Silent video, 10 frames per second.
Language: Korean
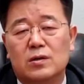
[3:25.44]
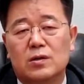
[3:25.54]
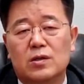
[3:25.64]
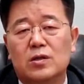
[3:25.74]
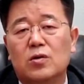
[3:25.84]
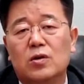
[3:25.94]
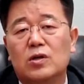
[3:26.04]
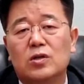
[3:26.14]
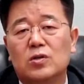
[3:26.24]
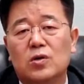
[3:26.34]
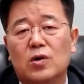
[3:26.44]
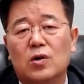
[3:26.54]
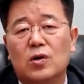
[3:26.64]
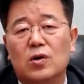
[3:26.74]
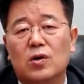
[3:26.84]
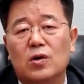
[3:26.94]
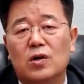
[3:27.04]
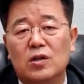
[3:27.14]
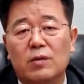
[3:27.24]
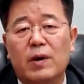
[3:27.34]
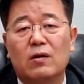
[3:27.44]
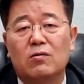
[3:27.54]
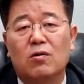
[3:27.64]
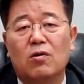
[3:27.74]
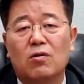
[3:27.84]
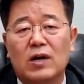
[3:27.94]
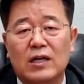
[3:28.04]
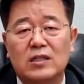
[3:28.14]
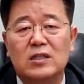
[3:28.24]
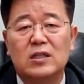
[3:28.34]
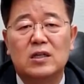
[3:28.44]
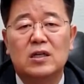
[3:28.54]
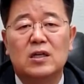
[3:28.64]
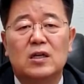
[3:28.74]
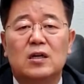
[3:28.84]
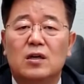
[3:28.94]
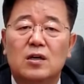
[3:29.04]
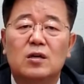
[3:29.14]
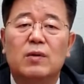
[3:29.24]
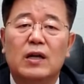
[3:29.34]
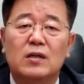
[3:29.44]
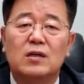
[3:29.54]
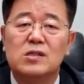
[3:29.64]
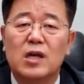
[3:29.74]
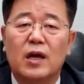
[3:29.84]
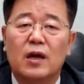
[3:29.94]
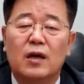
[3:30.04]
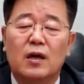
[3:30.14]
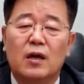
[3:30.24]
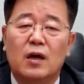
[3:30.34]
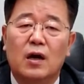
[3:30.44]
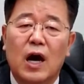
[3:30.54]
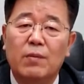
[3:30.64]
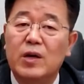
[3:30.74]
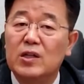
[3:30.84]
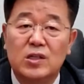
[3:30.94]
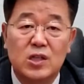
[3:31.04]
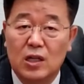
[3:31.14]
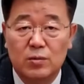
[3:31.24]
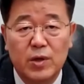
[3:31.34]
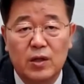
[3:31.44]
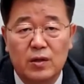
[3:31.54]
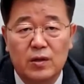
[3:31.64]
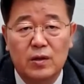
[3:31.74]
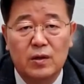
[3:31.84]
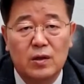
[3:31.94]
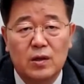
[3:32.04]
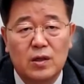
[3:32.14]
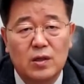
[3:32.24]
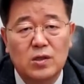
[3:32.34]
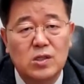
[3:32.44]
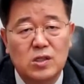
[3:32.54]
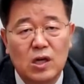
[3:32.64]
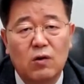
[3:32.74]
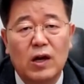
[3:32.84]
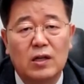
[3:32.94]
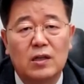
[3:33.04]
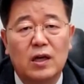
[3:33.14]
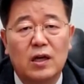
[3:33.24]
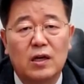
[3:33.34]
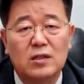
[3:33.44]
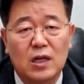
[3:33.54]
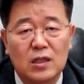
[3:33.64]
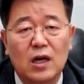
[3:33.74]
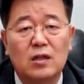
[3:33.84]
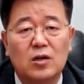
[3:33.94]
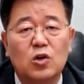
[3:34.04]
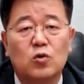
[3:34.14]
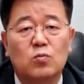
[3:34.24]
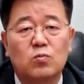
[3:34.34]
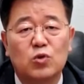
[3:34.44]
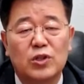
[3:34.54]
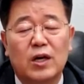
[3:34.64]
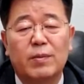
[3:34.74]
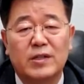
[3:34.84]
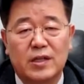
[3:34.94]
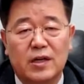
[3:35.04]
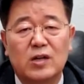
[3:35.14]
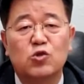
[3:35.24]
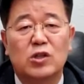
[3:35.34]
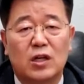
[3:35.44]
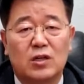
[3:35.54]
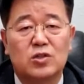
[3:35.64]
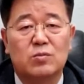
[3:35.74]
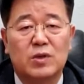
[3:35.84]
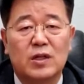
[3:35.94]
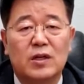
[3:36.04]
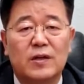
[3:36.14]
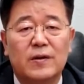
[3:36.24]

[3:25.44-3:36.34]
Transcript: 서로 어느 정도 은혜 받고 같이 헌금하는 것에 합의가 되지 않으면 이것이 생활하는 데 상당한 어려운 문제가 발생할 수 있다는 것입니다.